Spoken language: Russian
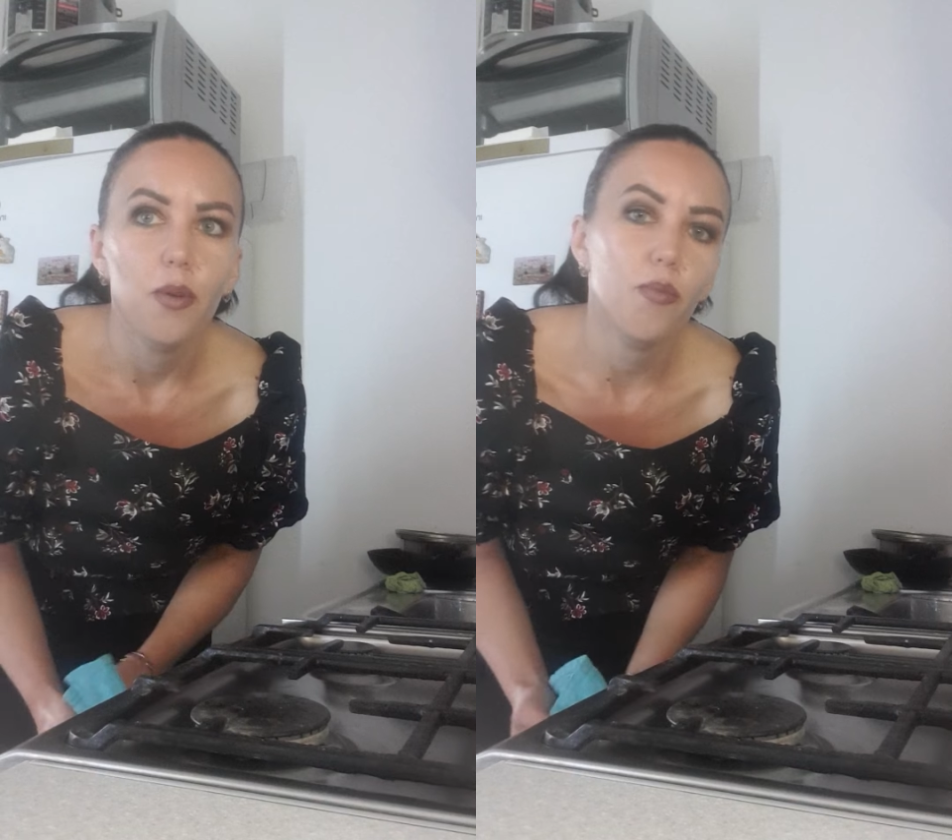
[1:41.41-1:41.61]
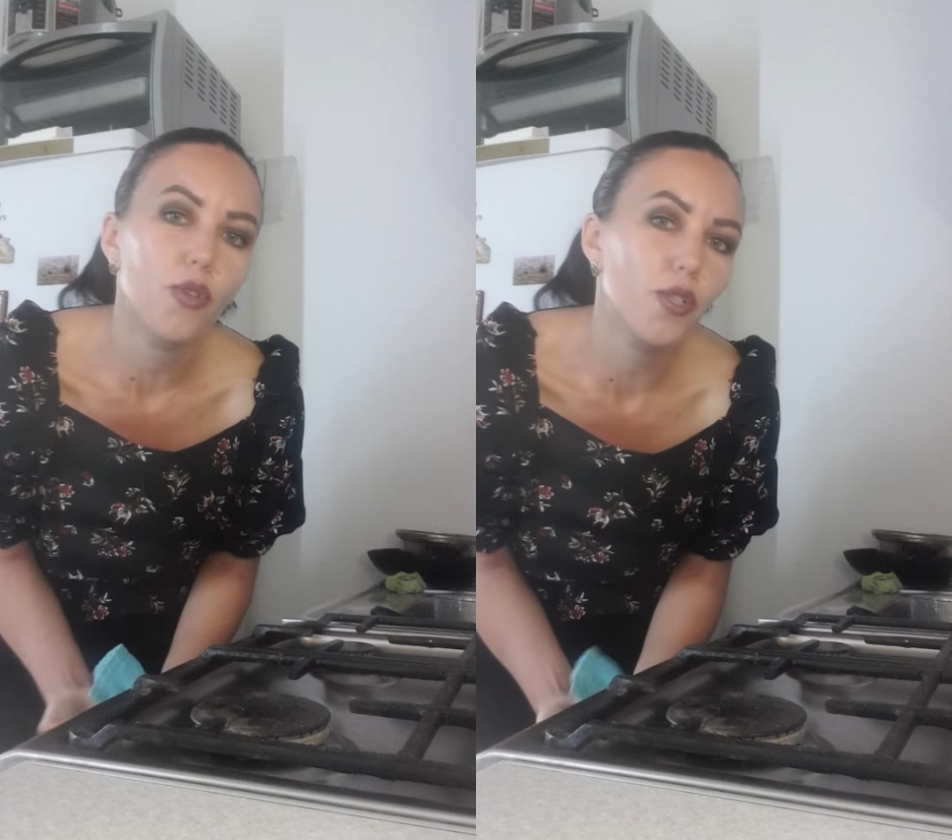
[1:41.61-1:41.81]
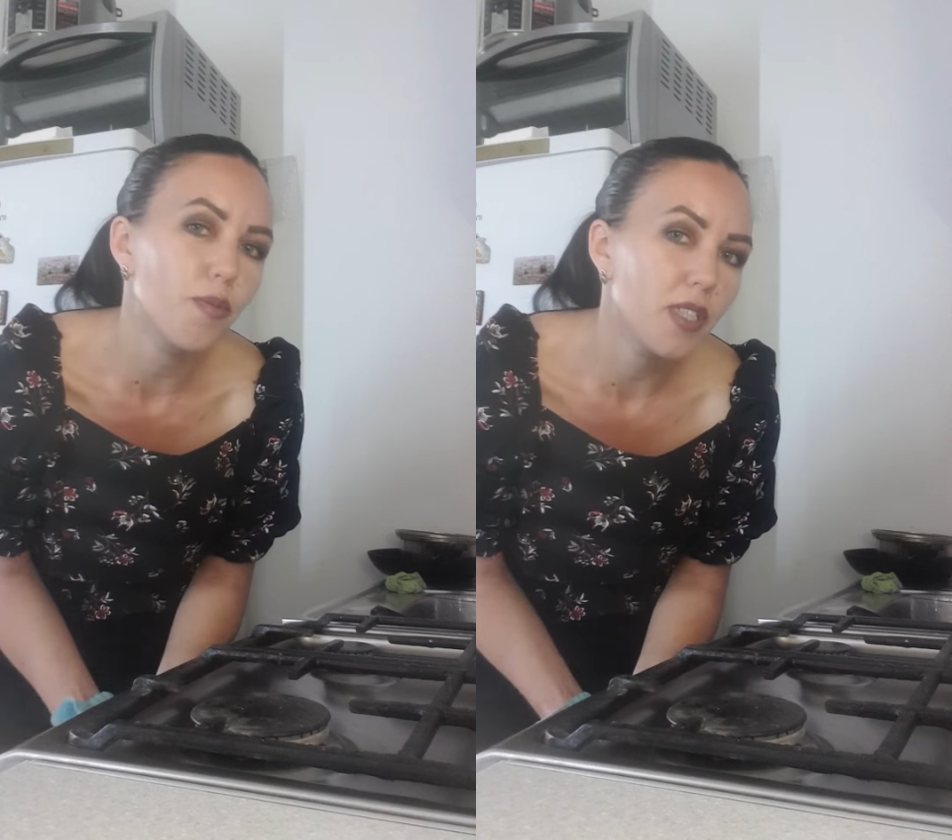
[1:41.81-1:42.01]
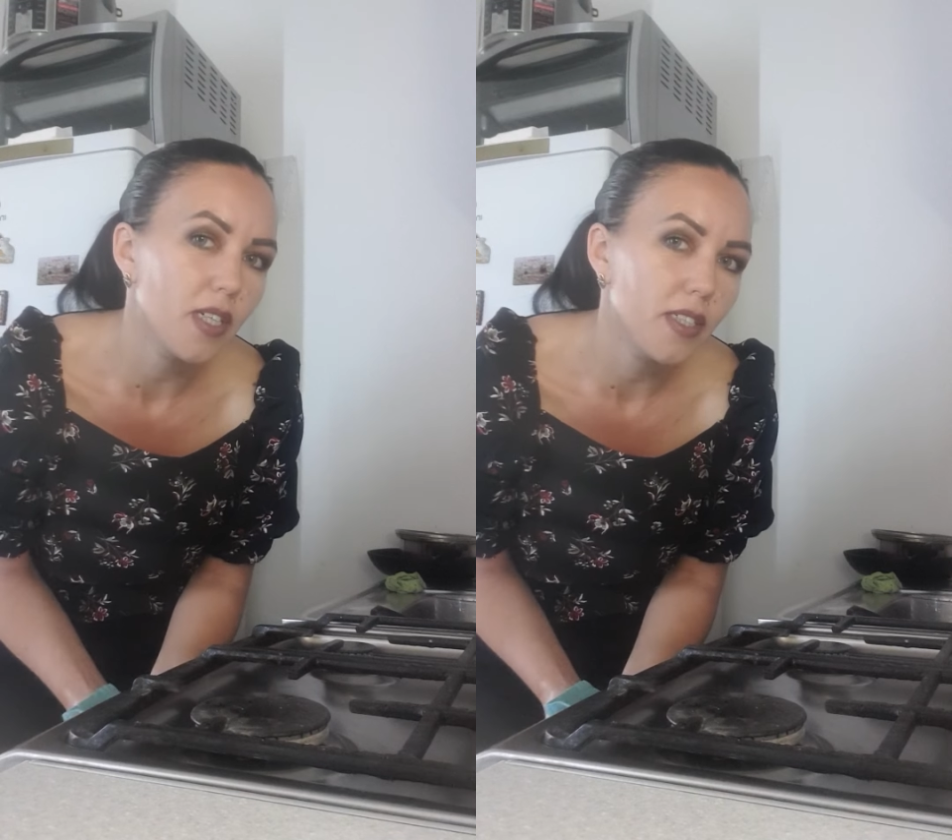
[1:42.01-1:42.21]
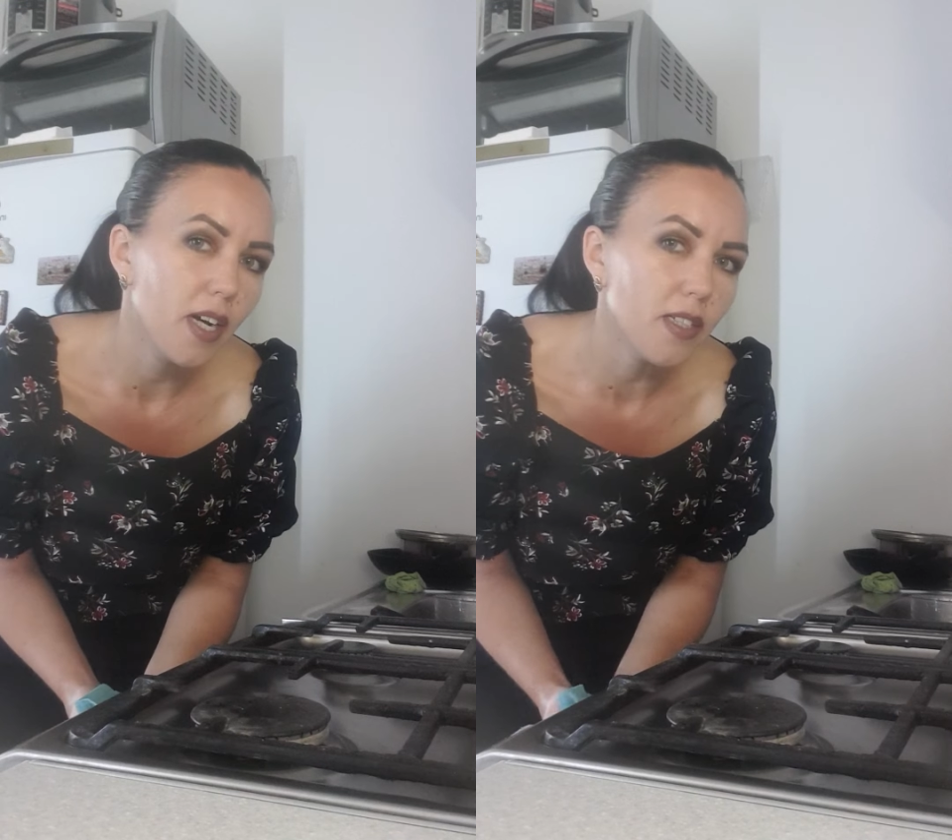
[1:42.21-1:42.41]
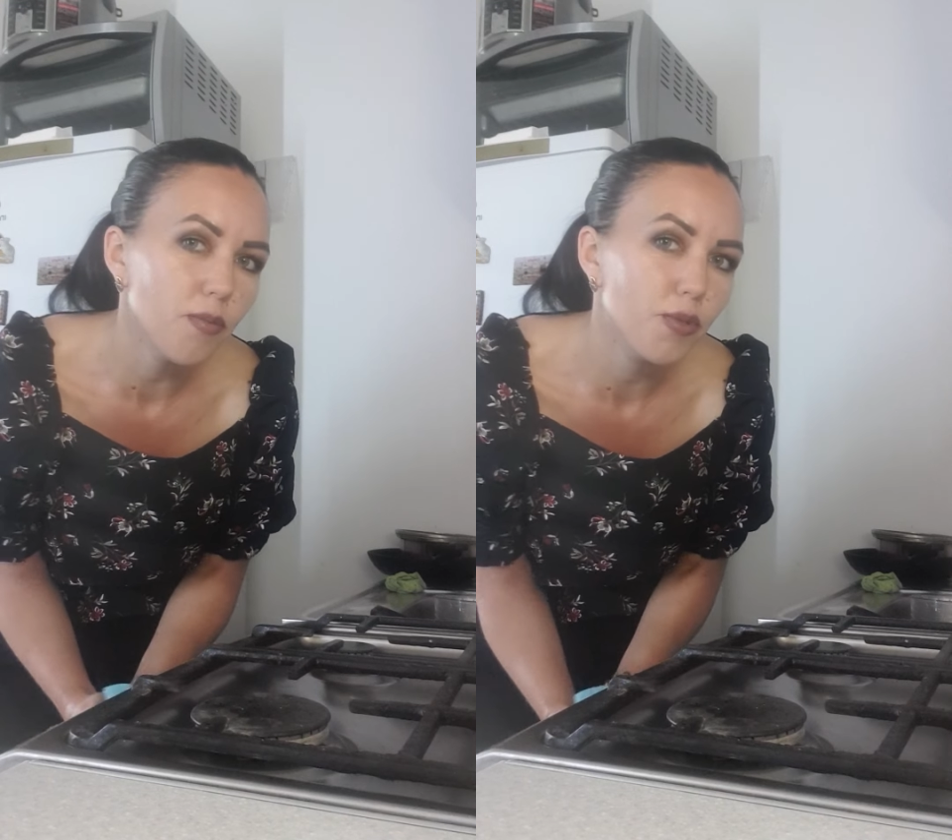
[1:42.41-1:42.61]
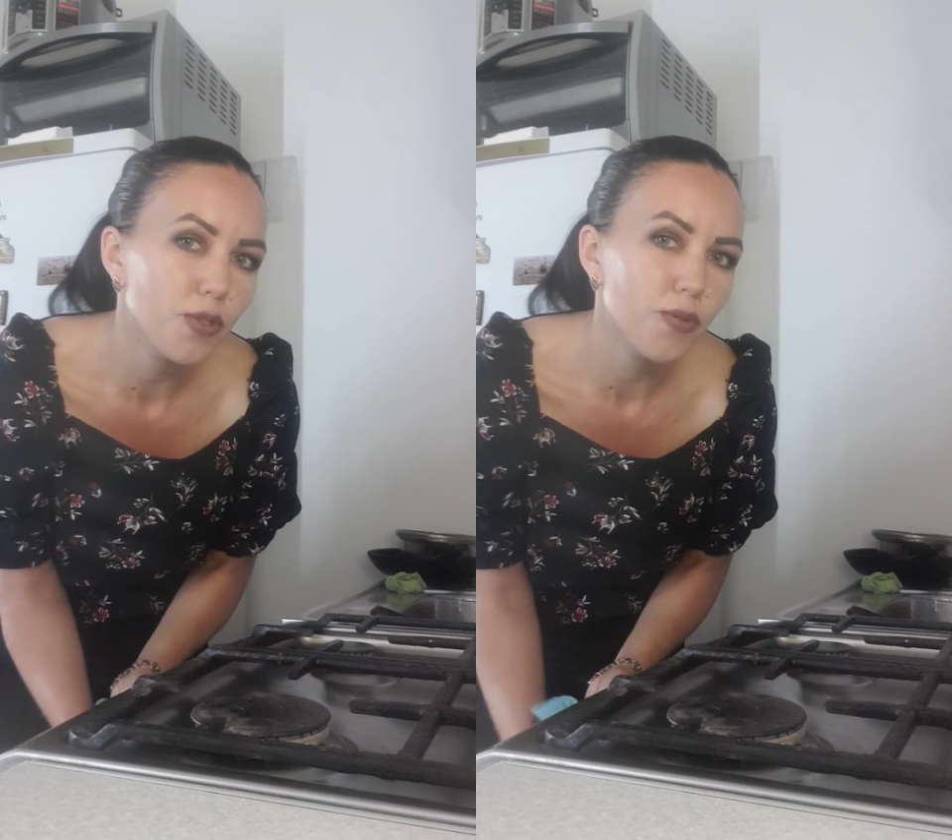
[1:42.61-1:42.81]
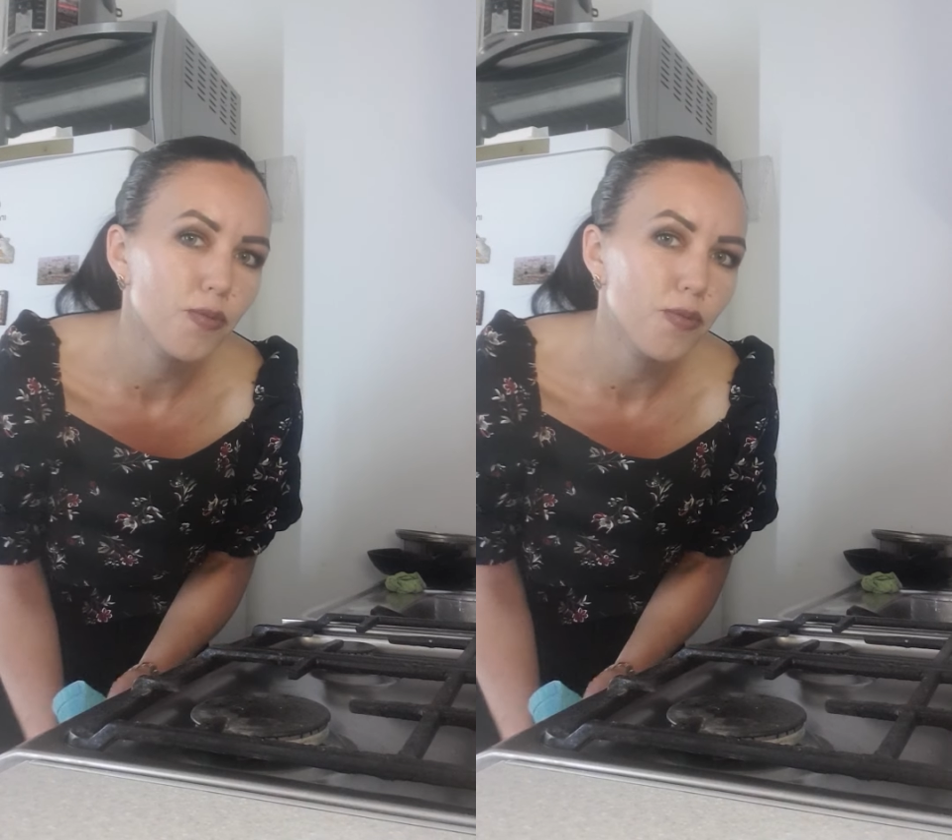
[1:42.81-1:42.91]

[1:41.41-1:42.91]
Может быть, когда-нибудь